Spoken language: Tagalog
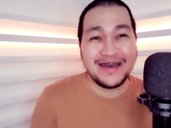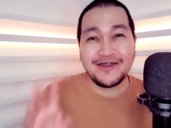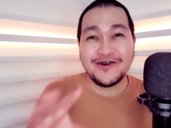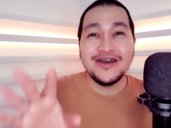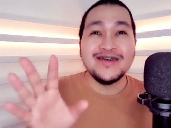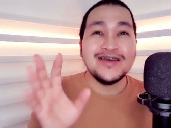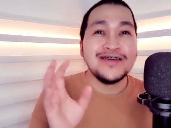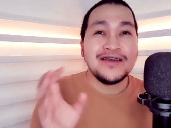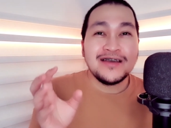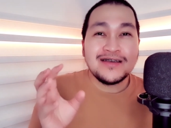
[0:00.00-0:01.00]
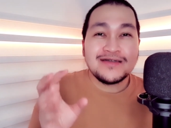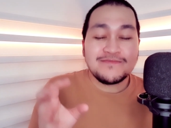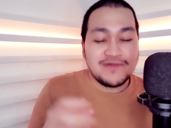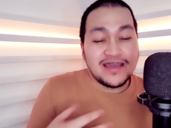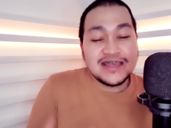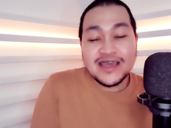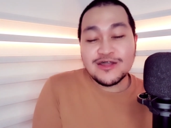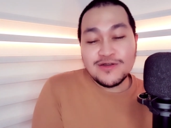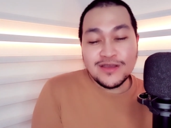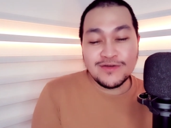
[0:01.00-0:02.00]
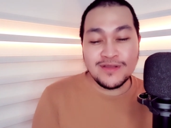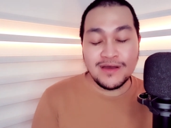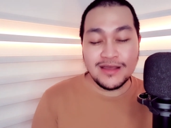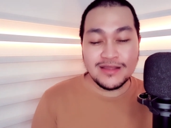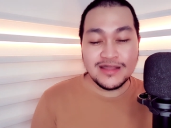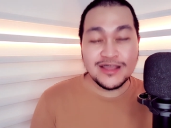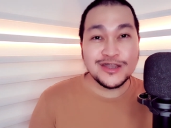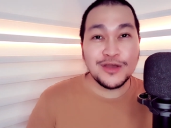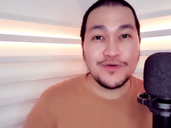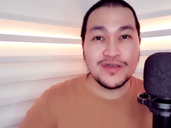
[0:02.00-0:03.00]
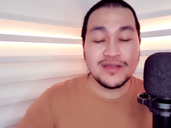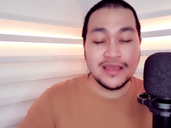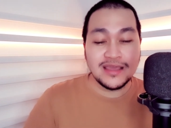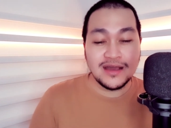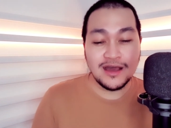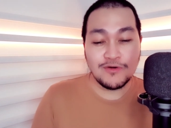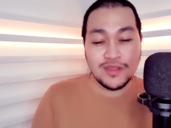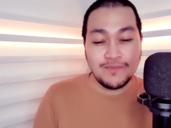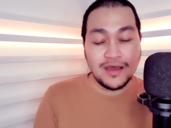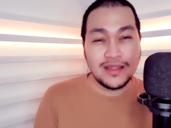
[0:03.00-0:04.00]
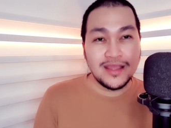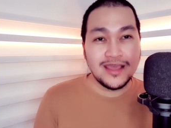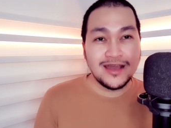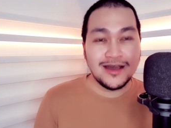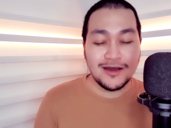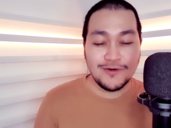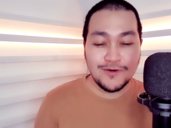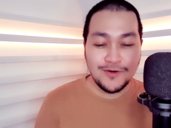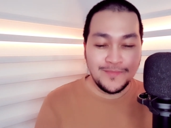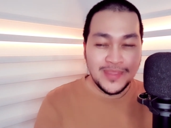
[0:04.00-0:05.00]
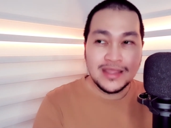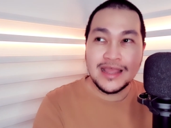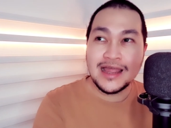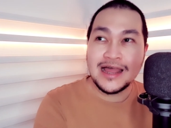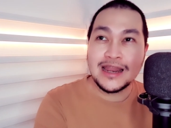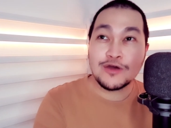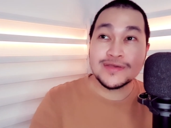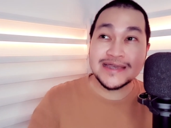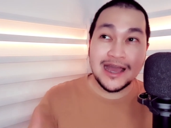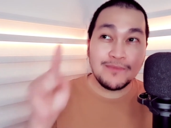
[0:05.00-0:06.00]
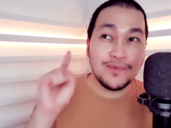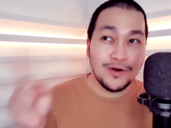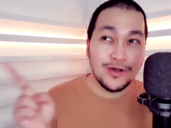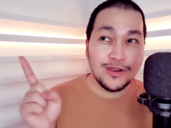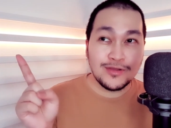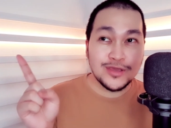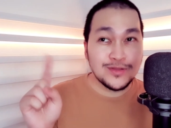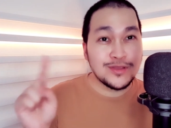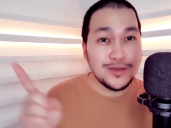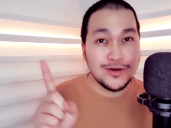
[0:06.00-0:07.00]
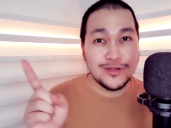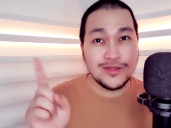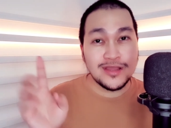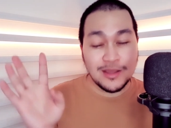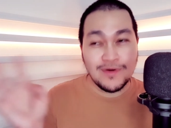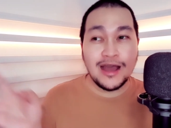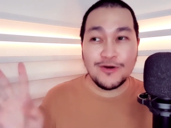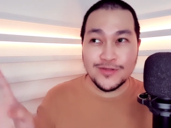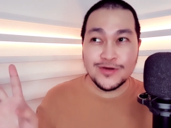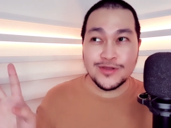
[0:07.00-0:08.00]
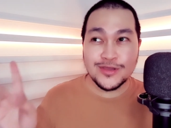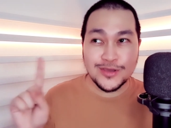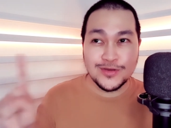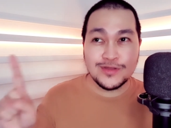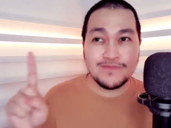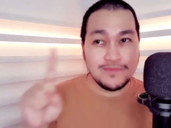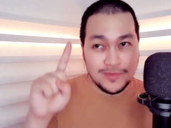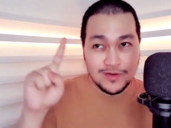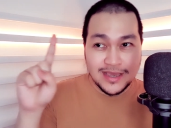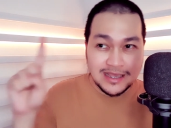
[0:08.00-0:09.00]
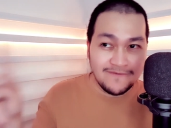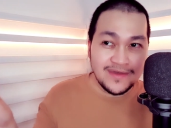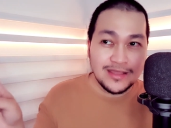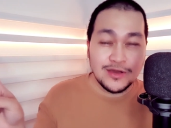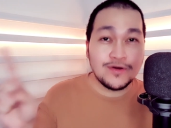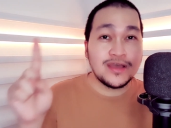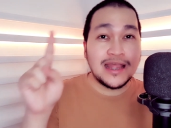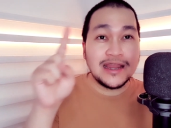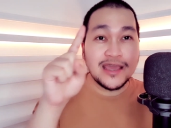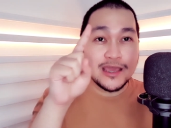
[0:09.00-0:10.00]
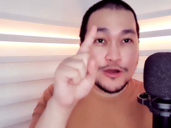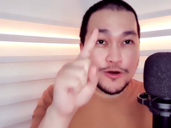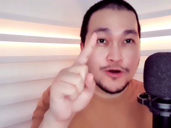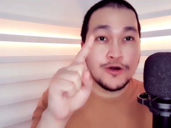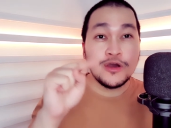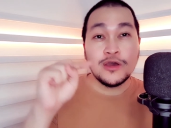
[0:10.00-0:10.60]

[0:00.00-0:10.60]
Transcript: Pero, eh, kasi ito lang yung na, natouch ako yun, eh, naiyak ako naman, naiyak ako. Naalala ko si Amor, cute yun, natawa ako doon, cute yung isang video. Ilalagay ko